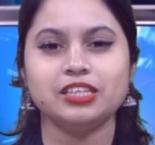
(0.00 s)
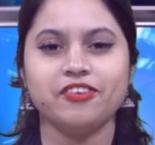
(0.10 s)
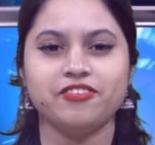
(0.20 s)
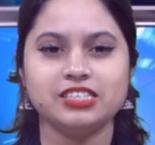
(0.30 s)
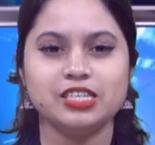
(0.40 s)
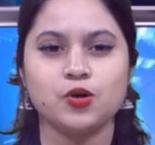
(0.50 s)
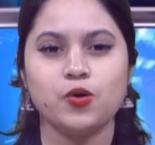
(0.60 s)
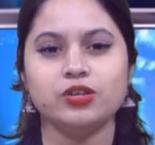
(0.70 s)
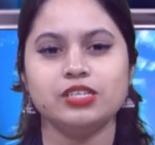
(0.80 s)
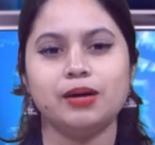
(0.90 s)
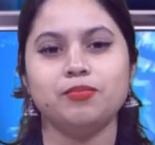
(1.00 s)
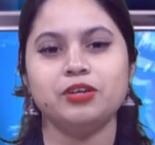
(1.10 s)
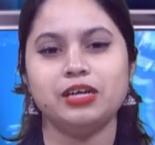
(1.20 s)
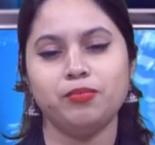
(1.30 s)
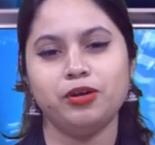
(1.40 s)
জানতে ভিজিট করুন
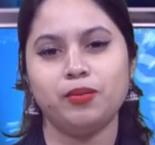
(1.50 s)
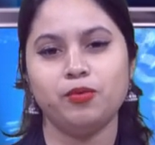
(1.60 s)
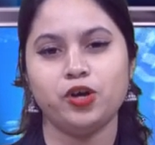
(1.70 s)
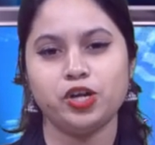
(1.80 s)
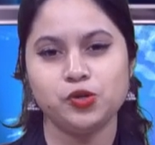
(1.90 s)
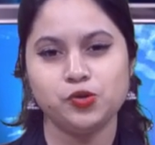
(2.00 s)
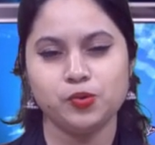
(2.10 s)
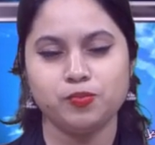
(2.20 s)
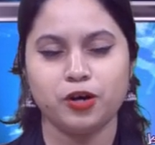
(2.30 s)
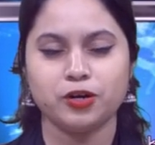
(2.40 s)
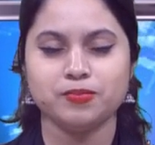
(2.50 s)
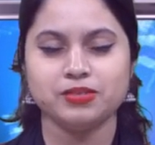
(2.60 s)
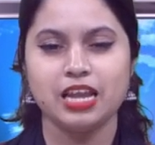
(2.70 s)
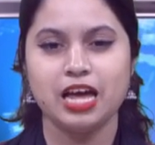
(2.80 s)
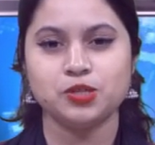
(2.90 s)
ডাব্লিউ ডাব্লিউ ডাব্লিউ ডট ইউটিউব ডট কম
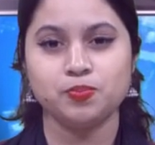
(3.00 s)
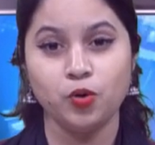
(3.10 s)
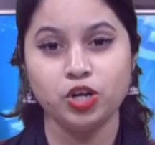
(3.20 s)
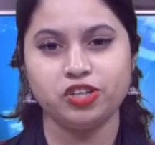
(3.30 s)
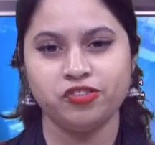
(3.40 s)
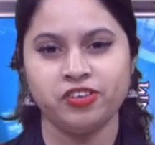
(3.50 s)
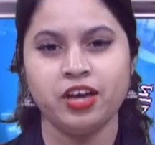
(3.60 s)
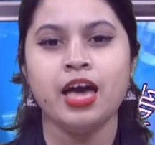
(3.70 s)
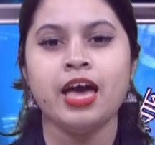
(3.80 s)
স্ল্যাশ পলিটিভি